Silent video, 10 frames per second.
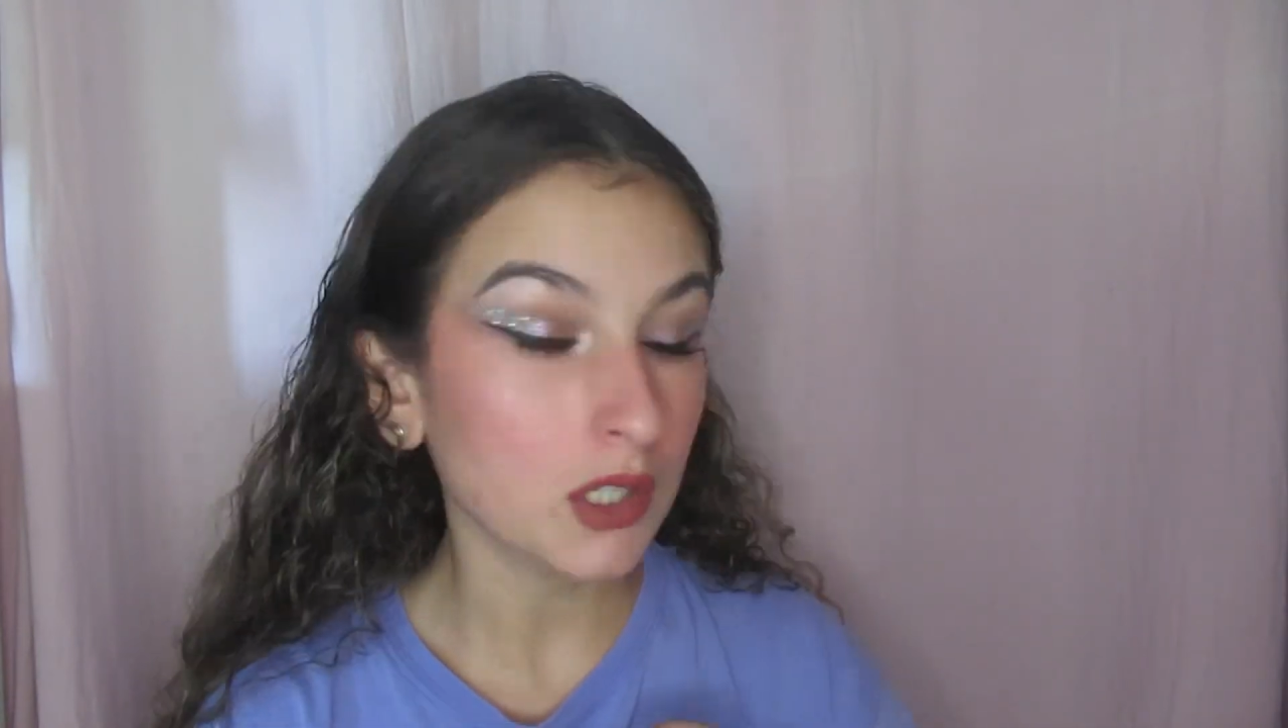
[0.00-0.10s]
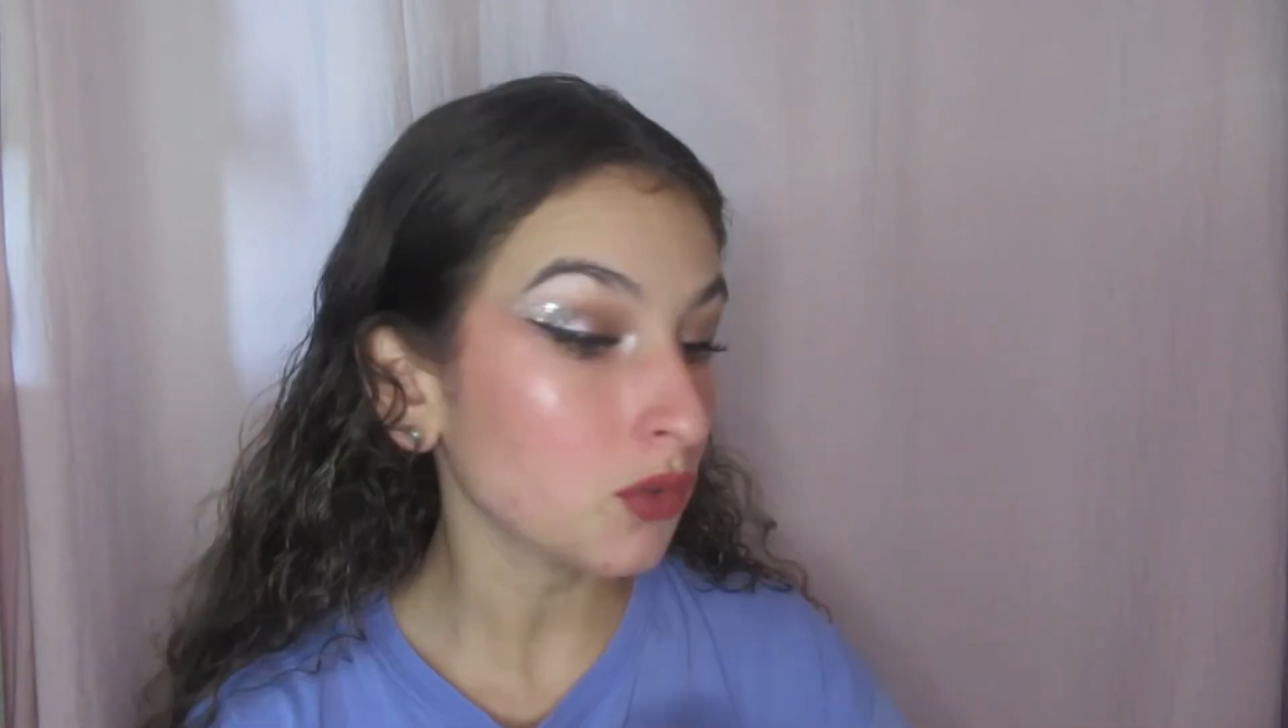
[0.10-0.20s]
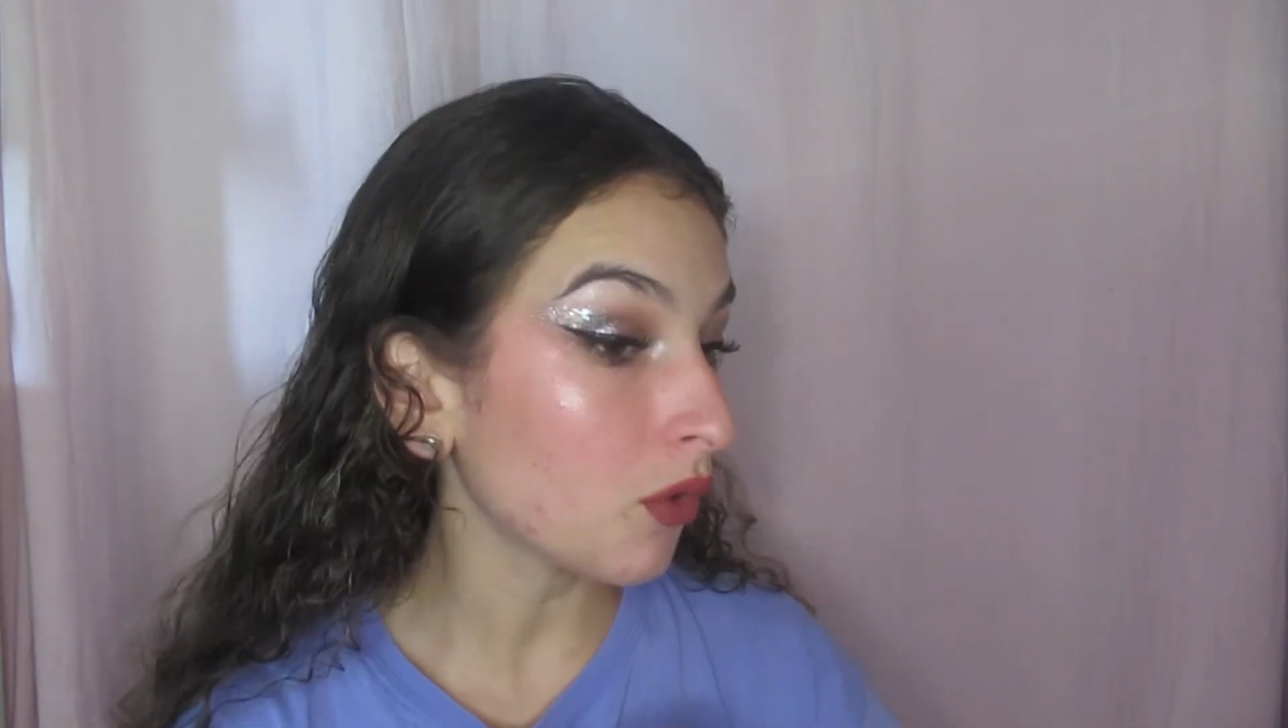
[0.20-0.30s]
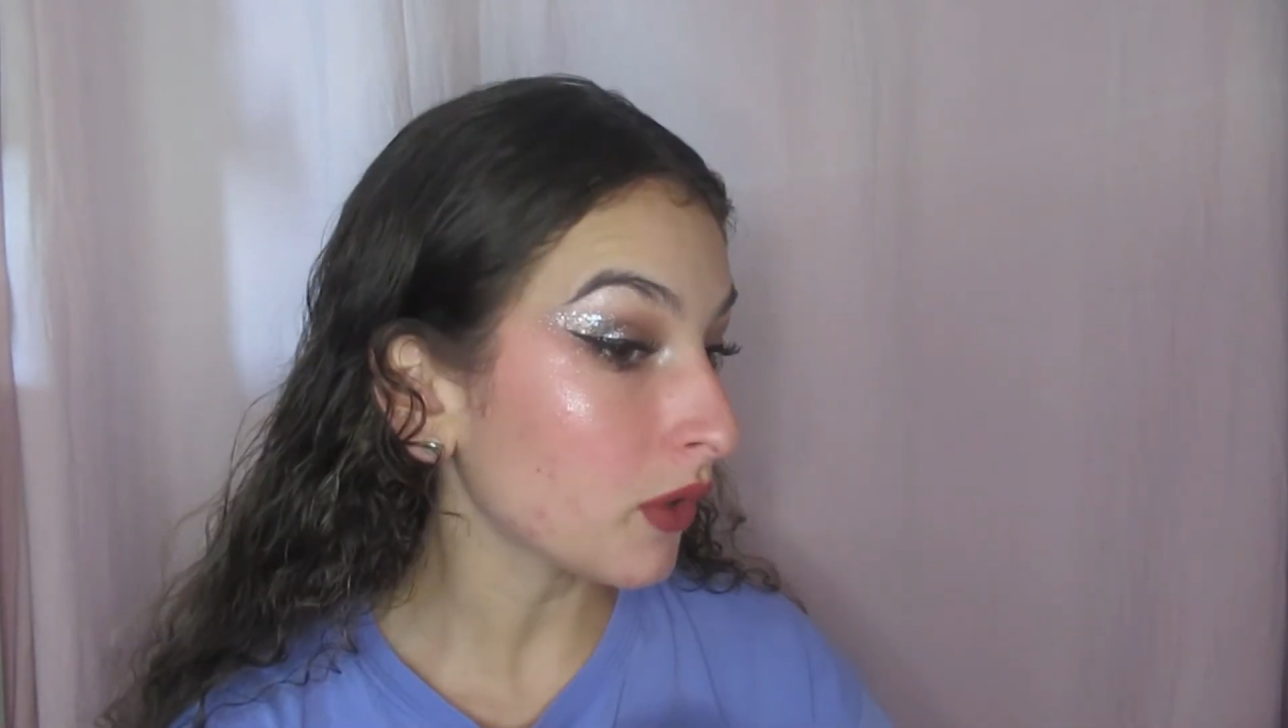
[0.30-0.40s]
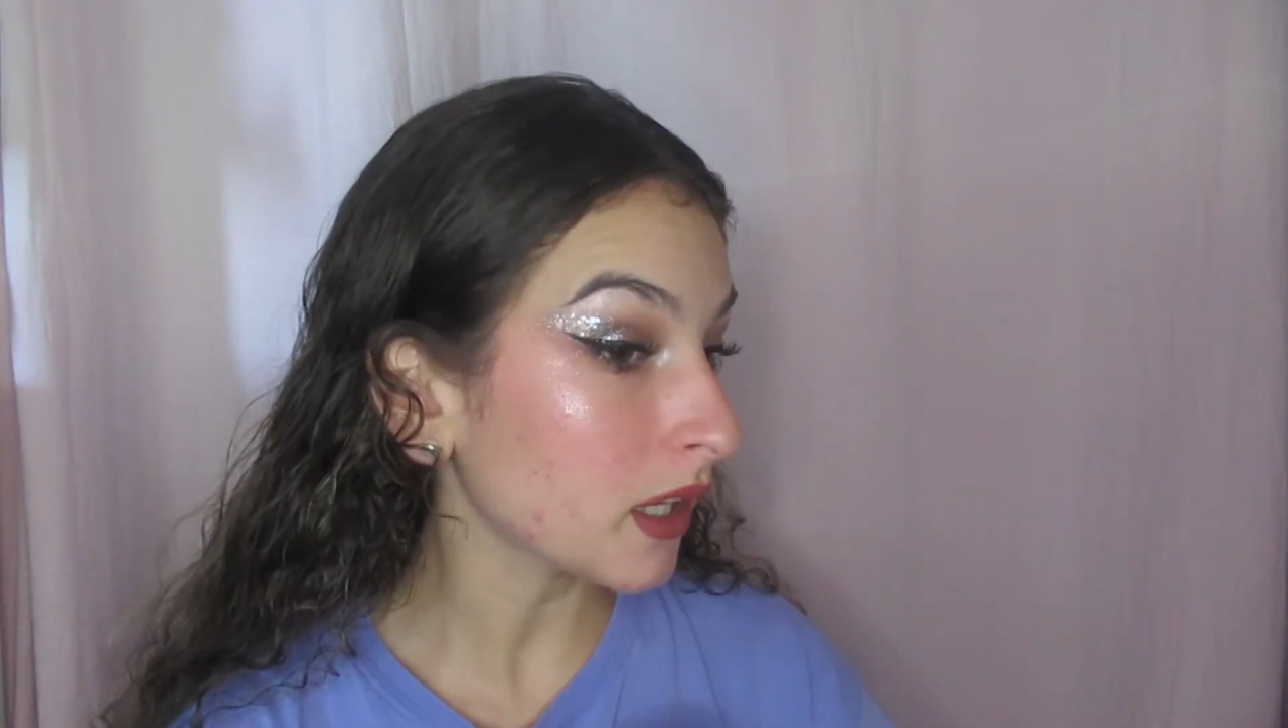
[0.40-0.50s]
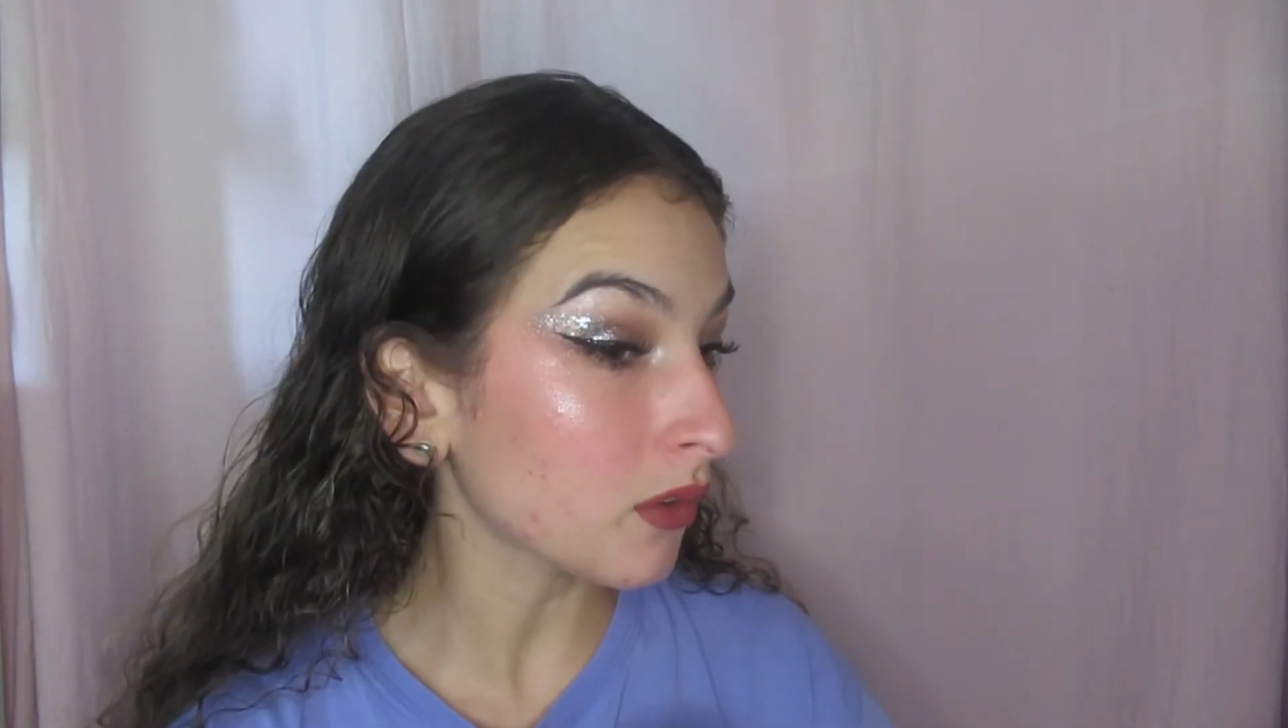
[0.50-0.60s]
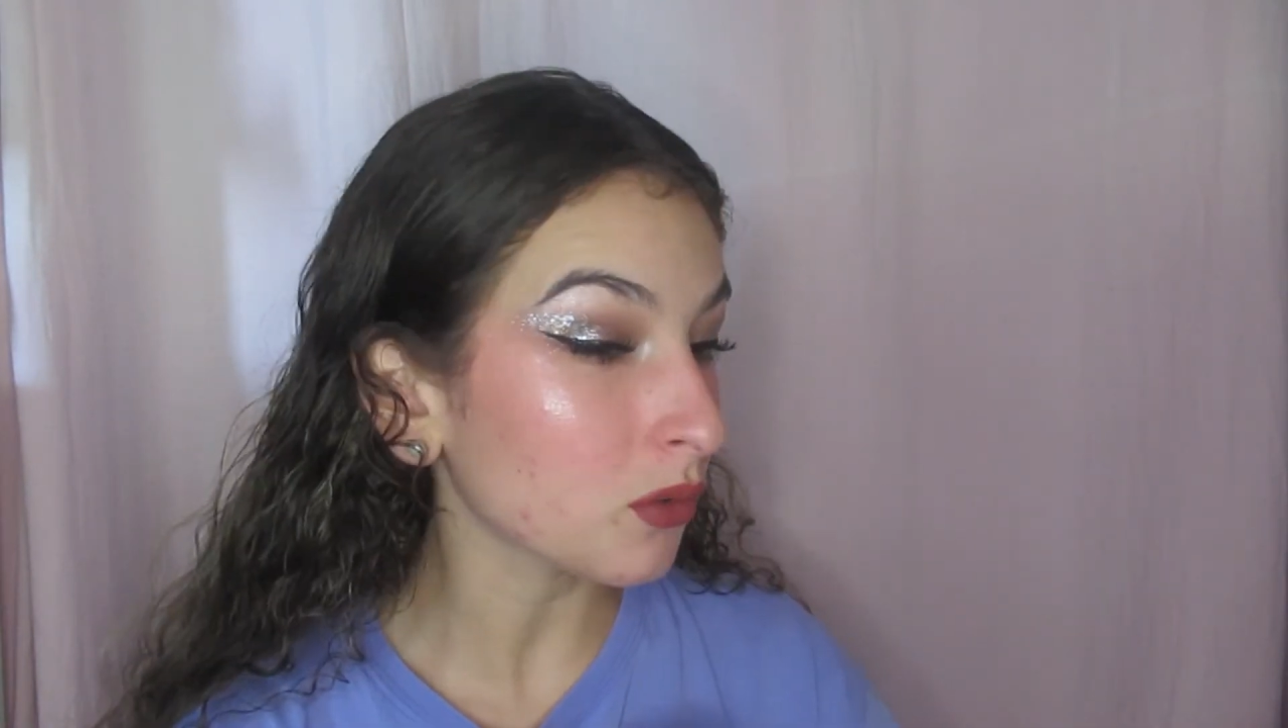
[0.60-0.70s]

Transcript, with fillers: et je trouve en fait qu'elles